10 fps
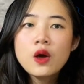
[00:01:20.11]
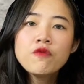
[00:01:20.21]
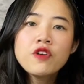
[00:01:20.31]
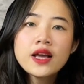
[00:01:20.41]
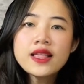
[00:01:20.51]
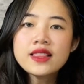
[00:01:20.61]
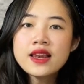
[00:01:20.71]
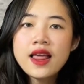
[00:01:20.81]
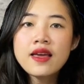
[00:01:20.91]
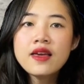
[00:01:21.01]
Với cải tiến
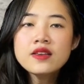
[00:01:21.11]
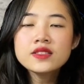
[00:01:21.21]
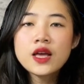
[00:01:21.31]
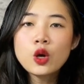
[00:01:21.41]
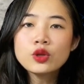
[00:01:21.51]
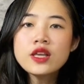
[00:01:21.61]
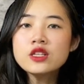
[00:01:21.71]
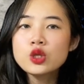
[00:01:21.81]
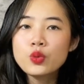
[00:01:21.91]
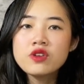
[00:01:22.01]
này, xe có thể
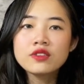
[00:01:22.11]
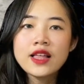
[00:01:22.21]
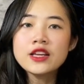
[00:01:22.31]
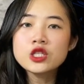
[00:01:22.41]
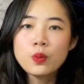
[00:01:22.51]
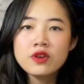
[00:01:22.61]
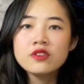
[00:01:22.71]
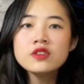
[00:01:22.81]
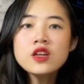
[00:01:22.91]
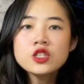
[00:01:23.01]
chịu được tải trọng lớn